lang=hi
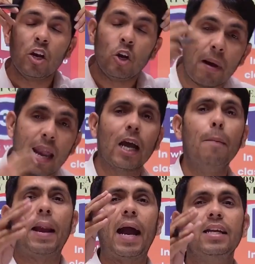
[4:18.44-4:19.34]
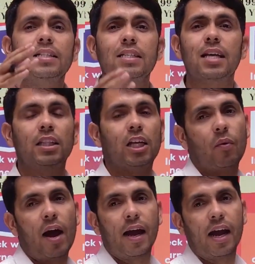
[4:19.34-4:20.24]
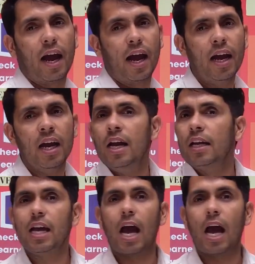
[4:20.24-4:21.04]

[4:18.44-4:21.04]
न्यूमेरिकल प्रैक्टिस के साथ करवाया गया है कि